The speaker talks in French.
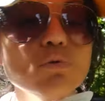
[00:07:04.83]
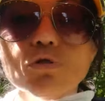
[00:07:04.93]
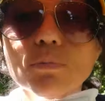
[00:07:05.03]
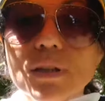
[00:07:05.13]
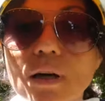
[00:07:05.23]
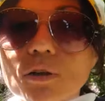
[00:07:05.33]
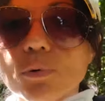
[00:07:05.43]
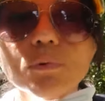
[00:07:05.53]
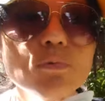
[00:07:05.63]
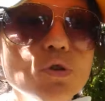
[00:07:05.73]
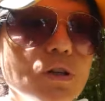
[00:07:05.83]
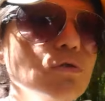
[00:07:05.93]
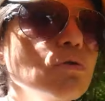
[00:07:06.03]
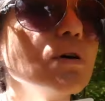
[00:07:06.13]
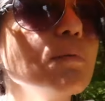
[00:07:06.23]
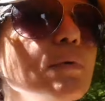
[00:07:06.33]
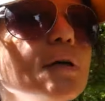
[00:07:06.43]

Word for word: Ce qui nous emmènera quand même au château, hein,